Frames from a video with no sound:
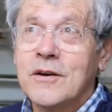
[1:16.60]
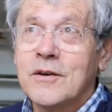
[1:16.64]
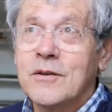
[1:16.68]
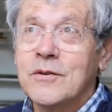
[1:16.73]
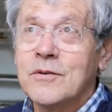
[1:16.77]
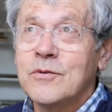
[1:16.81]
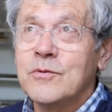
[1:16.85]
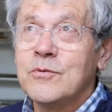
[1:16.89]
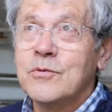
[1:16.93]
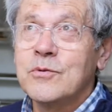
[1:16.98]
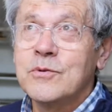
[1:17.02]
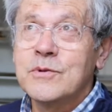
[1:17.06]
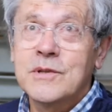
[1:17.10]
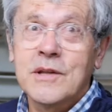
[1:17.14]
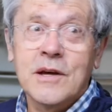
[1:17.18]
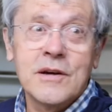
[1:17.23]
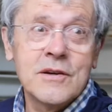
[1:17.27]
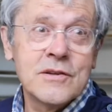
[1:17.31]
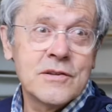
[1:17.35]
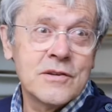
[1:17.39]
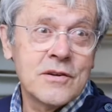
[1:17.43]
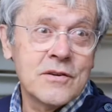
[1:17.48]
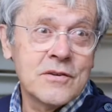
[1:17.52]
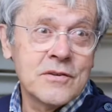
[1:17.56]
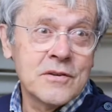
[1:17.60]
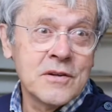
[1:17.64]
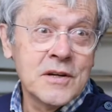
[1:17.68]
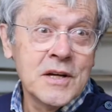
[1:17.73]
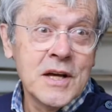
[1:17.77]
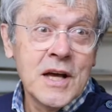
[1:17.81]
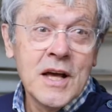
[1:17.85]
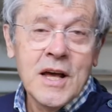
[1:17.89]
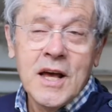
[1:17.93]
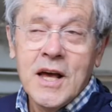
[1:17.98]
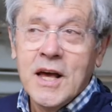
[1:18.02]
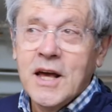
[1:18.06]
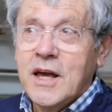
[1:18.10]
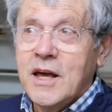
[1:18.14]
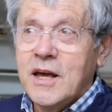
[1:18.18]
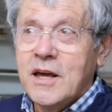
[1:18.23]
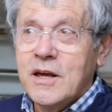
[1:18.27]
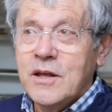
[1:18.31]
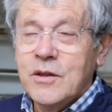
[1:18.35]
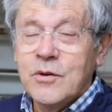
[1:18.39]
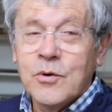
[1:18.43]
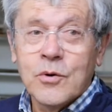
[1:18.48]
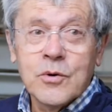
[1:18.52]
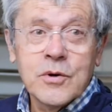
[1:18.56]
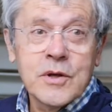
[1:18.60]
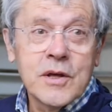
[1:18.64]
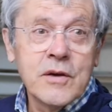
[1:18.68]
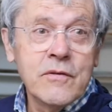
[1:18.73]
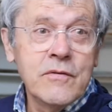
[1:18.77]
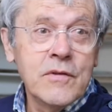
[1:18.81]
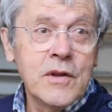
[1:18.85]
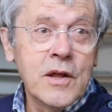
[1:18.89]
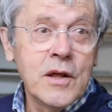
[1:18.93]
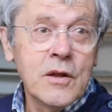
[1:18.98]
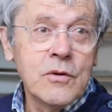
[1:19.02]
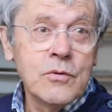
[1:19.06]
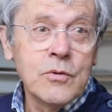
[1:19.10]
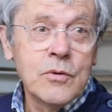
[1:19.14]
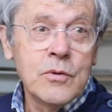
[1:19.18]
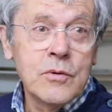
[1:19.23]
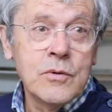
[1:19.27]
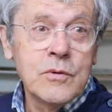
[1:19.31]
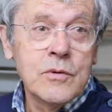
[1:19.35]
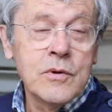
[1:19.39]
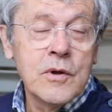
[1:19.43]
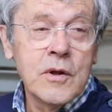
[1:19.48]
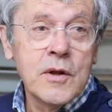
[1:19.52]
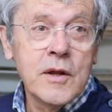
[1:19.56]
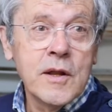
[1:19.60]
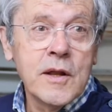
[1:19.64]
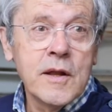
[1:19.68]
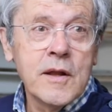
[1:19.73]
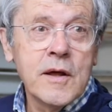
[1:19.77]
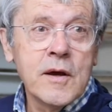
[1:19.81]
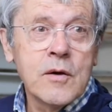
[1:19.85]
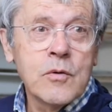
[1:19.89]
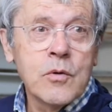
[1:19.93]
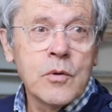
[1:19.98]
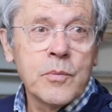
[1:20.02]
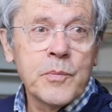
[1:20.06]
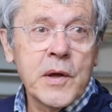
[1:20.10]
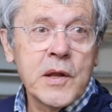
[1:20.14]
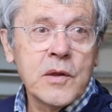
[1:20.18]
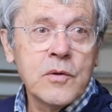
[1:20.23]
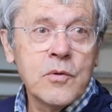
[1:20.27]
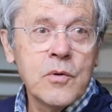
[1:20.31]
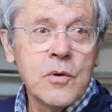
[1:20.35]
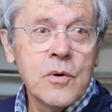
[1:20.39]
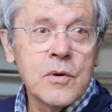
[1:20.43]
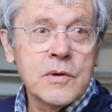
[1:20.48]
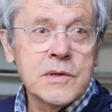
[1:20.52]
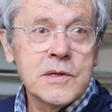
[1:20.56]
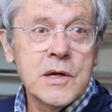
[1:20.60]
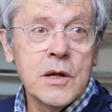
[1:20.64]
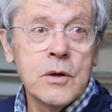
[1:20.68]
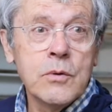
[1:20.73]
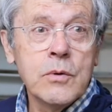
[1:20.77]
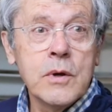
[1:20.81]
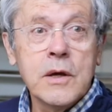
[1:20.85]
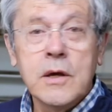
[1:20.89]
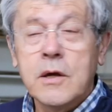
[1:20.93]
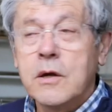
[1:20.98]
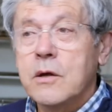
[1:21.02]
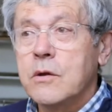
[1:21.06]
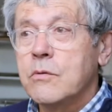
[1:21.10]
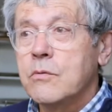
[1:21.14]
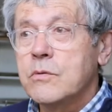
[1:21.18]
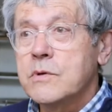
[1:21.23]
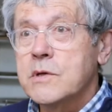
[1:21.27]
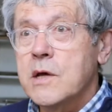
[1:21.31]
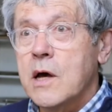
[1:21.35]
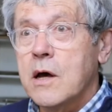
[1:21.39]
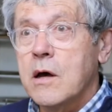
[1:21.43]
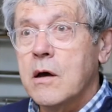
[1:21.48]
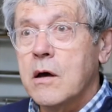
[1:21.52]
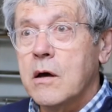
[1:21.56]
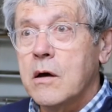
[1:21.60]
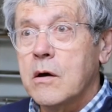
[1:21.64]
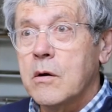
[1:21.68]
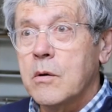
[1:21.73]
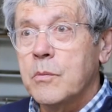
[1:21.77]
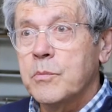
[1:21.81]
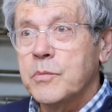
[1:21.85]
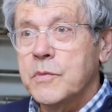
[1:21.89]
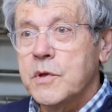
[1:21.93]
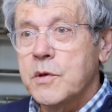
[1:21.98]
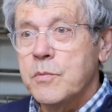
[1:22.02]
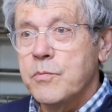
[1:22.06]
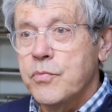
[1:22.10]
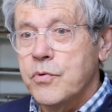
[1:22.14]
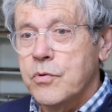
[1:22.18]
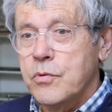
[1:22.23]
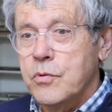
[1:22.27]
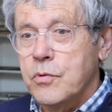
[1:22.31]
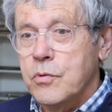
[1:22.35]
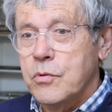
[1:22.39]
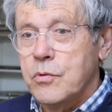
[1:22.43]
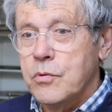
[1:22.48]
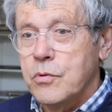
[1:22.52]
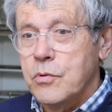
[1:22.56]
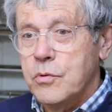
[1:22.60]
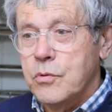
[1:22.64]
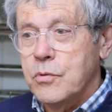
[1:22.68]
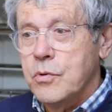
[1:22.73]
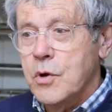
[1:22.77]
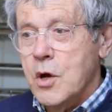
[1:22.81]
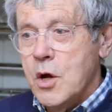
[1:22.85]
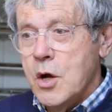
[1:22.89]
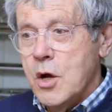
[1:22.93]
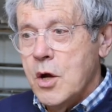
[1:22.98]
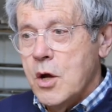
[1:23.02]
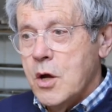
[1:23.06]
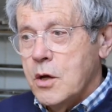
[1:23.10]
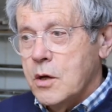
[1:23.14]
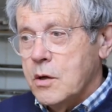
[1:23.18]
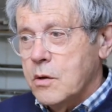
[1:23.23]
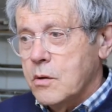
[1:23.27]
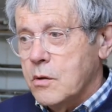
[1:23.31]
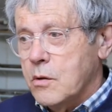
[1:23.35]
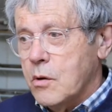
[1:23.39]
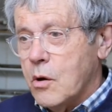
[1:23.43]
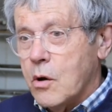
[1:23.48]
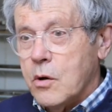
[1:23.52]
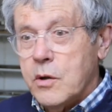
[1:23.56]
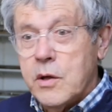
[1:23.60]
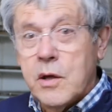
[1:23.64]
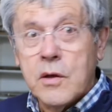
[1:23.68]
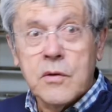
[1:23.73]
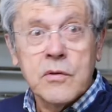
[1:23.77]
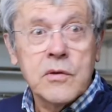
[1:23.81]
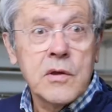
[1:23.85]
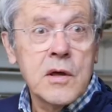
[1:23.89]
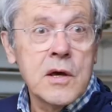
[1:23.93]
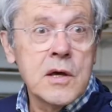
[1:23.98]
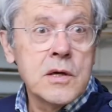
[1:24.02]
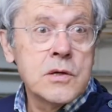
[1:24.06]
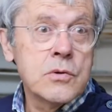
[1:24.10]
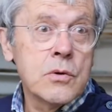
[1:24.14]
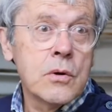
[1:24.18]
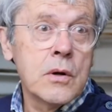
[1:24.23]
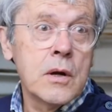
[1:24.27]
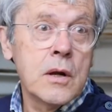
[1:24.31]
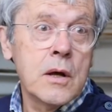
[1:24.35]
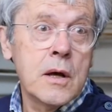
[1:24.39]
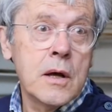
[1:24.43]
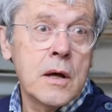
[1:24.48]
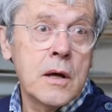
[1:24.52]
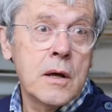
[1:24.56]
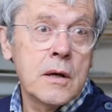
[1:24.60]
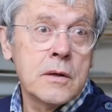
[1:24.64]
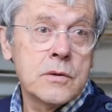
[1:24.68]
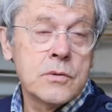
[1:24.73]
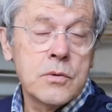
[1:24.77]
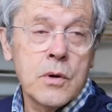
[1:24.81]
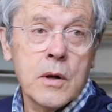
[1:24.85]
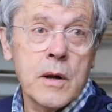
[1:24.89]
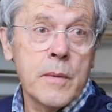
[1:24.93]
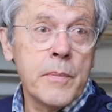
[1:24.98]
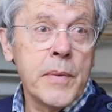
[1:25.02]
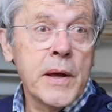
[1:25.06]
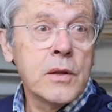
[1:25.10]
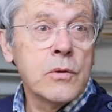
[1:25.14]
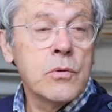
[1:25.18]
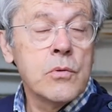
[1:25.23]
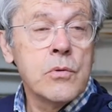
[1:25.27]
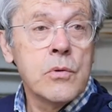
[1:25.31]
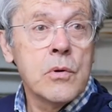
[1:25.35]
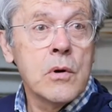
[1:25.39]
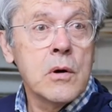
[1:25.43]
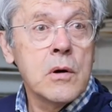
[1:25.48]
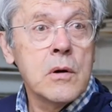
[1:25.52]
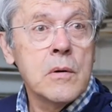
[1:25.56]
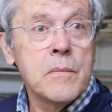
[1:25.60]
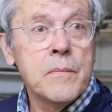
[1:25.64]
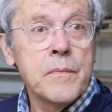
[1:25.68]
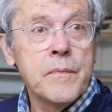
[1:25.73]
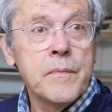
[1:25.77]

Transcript: 12-13 ans. Et donc il venait nous donner des cours de peinture. C'est lui qui nous a un petit peu orienté sur la, sur la peinture